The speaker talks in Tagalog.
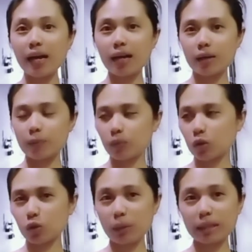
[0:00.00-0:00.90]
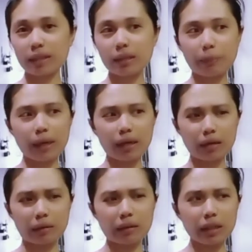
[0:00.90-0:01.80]
um, automatic na
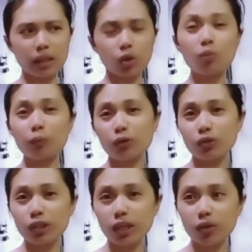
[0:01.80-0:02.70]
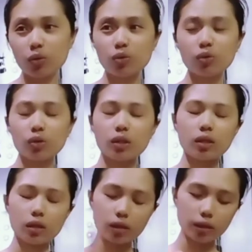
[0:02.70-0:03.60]
parang computer na yung
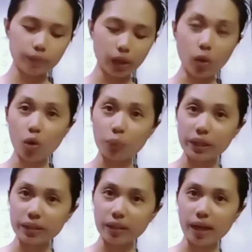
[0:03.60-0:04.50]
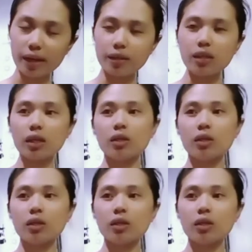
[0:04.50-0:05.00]
um, nag-ooperate niyan.